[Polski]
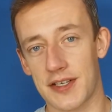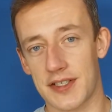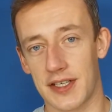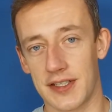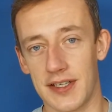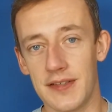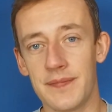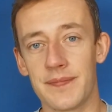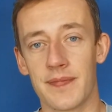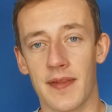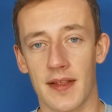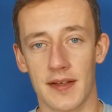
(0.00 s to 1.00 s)
dzięki
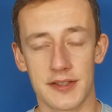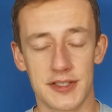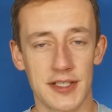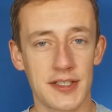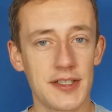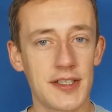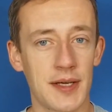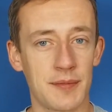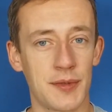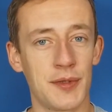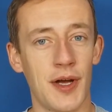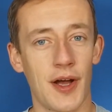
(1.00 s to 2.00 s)
temu one nie
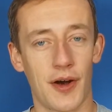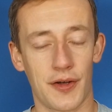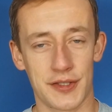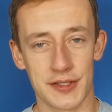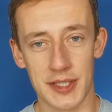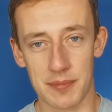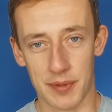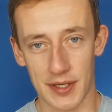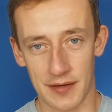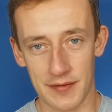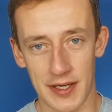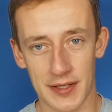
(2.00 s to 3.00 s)
pojawiają się w
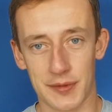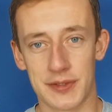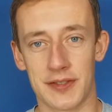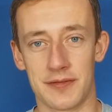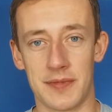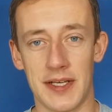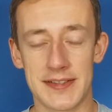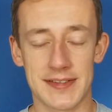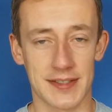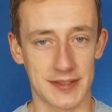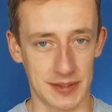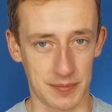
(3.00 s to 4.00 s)
miejscach
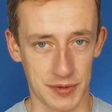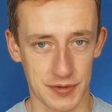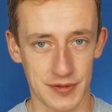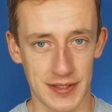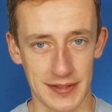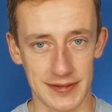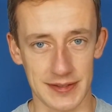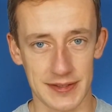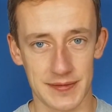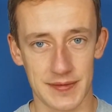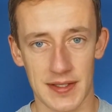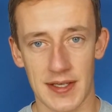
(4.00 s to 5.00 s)
niepożądanych. Zaraz
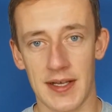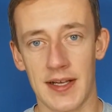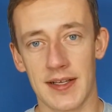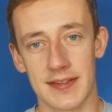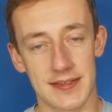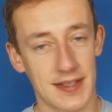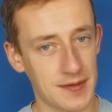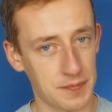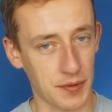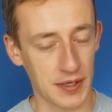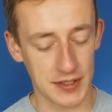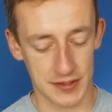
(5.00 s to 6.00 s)
pokażę Wam, jak
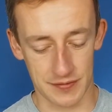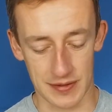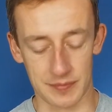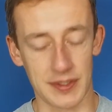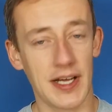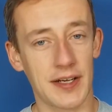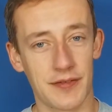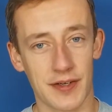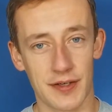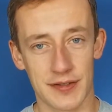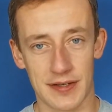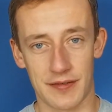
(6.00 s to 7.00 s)
wygląda właśnie
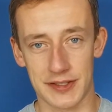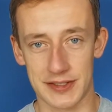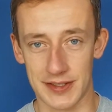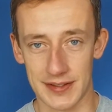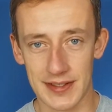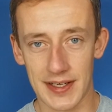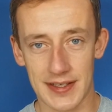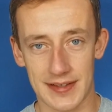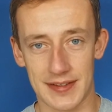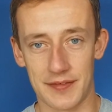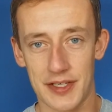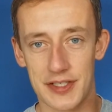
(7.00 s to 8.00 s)
taka zawieszka marki
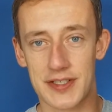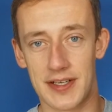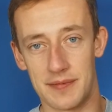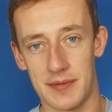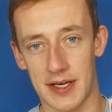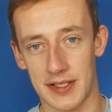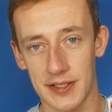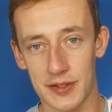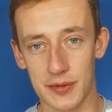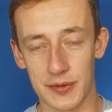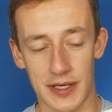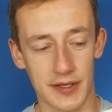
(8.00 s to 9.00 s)
Kunagon
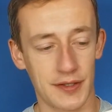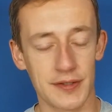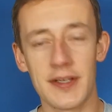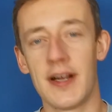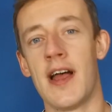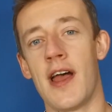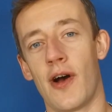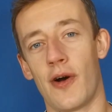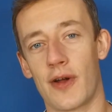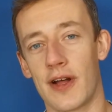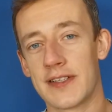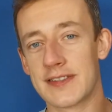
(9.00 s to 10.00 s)
oraz to,
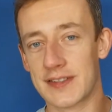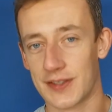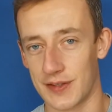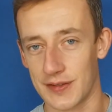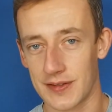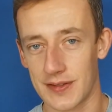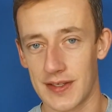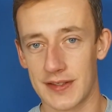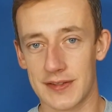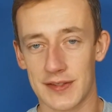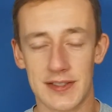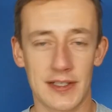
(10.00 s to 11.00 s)
co znajduje się w
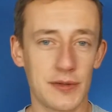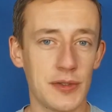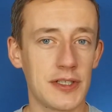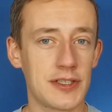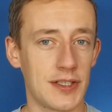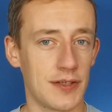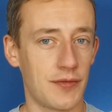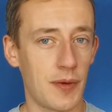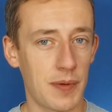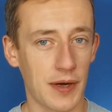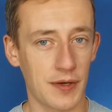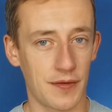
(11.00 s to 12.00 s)
opakowaniu
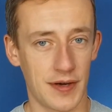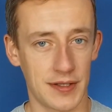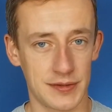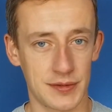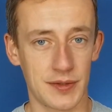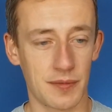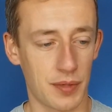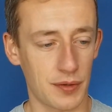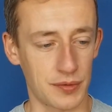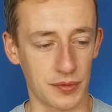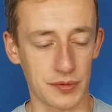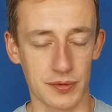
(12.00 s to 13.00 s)
produktu.
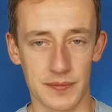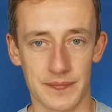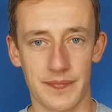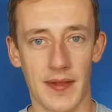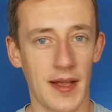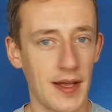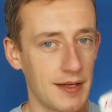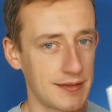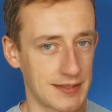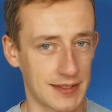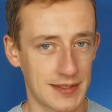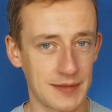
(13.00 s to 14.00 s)
Zatem
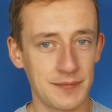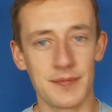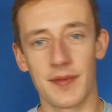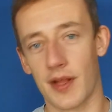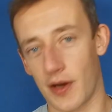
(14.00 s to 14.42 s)
otwieramy.